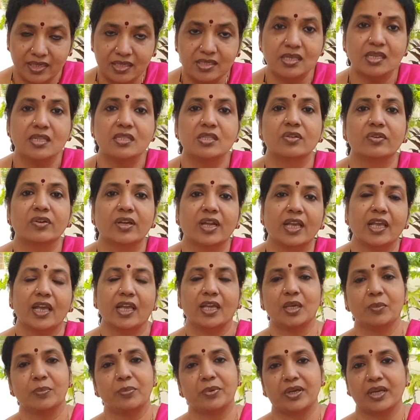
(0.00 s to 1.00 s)
రీజన్స్ ఉన్నాయి
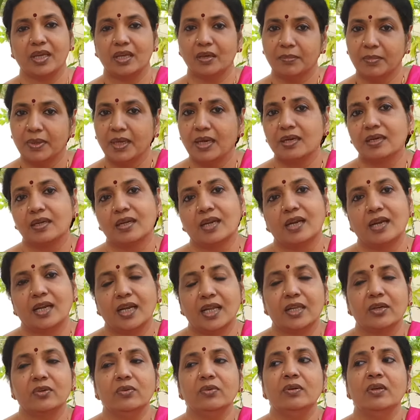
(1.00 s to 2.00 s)
అవి ఇప్పుడు నేను
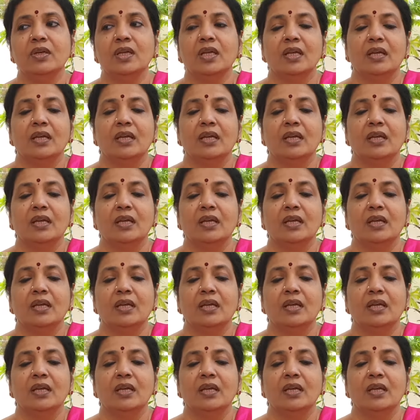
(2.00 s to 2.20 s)
మాట్లాడలేను